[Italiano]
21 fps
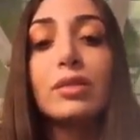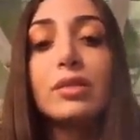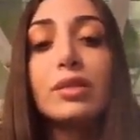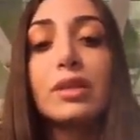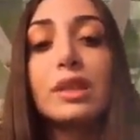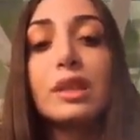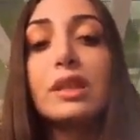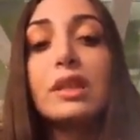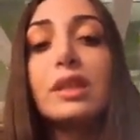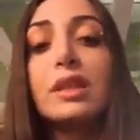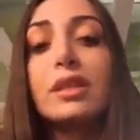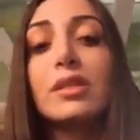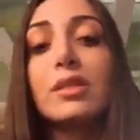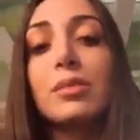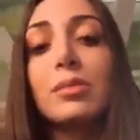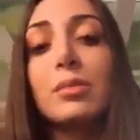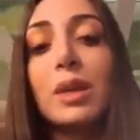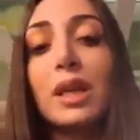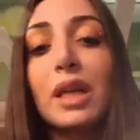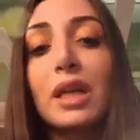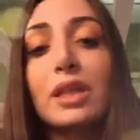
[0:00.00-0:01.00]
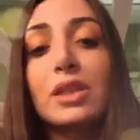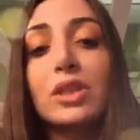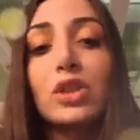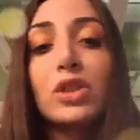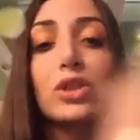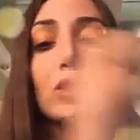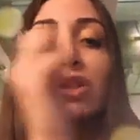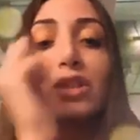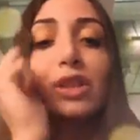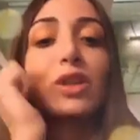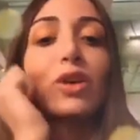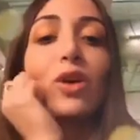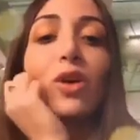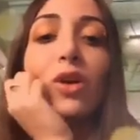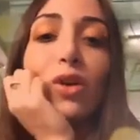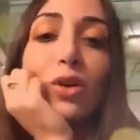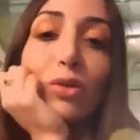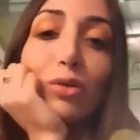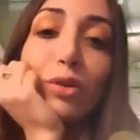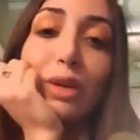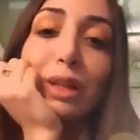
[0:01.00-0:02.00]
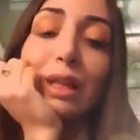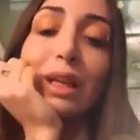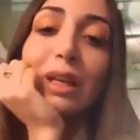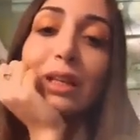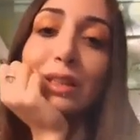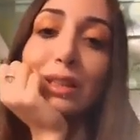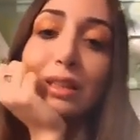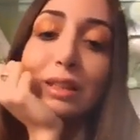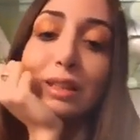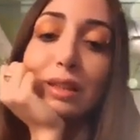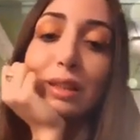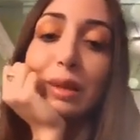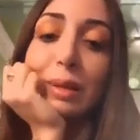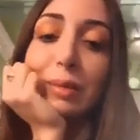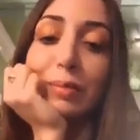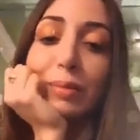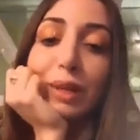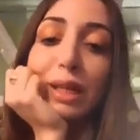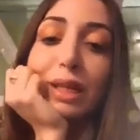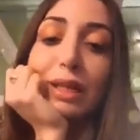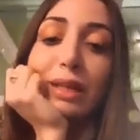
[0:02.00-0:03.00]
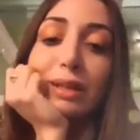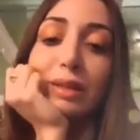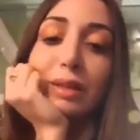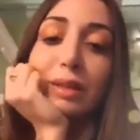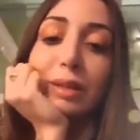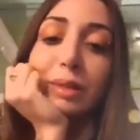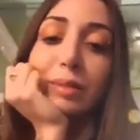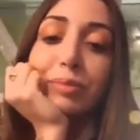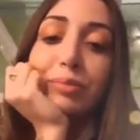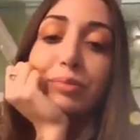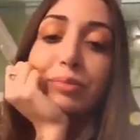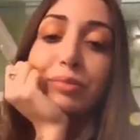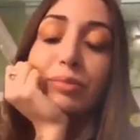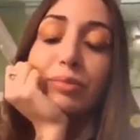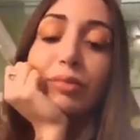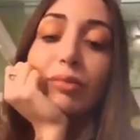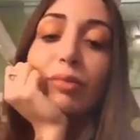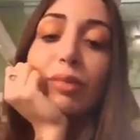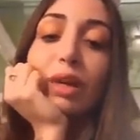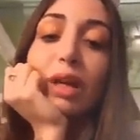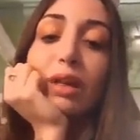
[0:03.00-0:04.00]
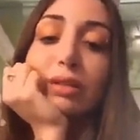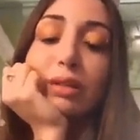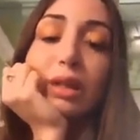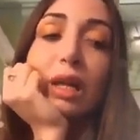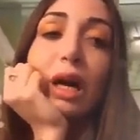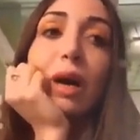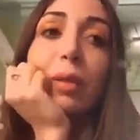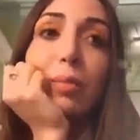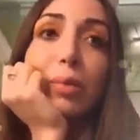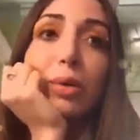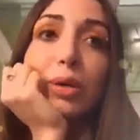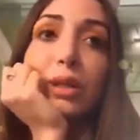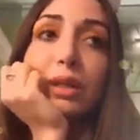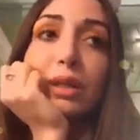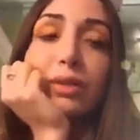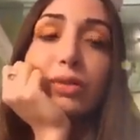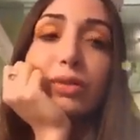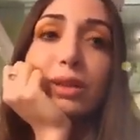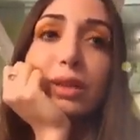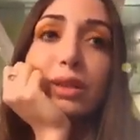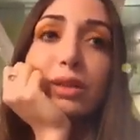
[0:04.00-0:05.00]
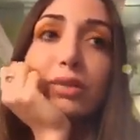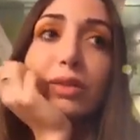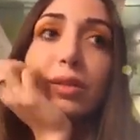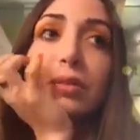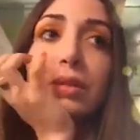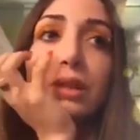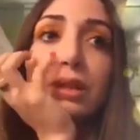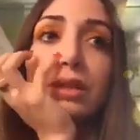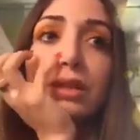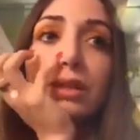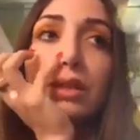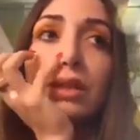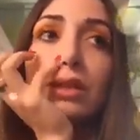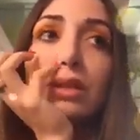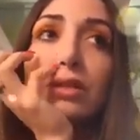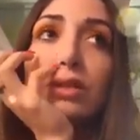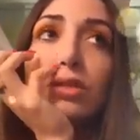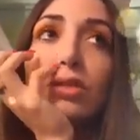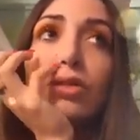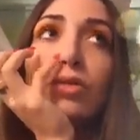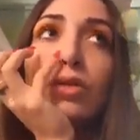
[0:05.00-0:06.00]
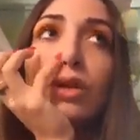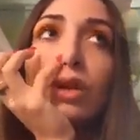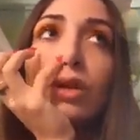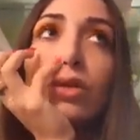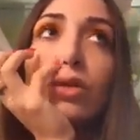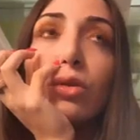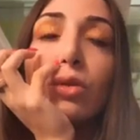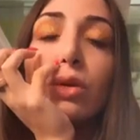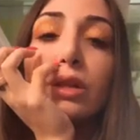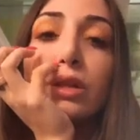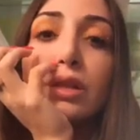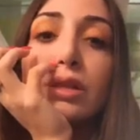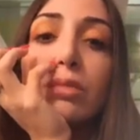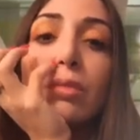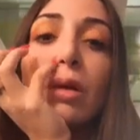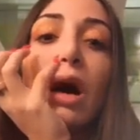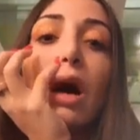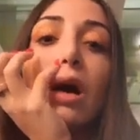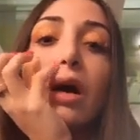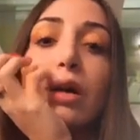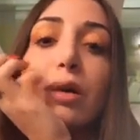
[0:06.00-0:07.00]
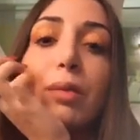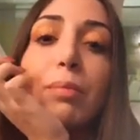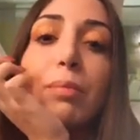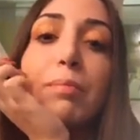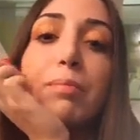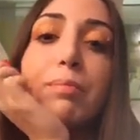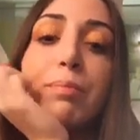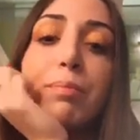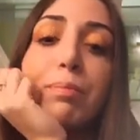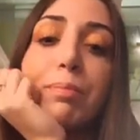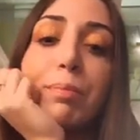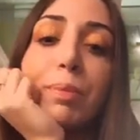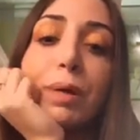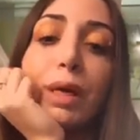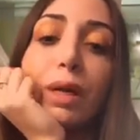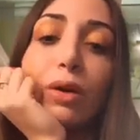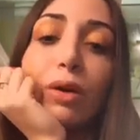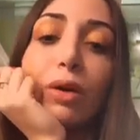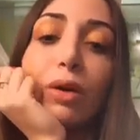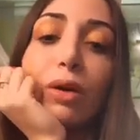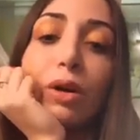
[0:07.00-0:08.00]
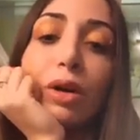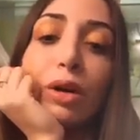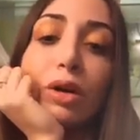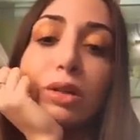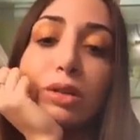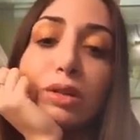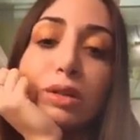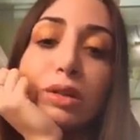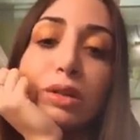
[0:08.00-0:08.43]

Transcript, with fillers: sì, magari ci tornerò con Vanessa Napoli effettivamente non vengo quasi mai, però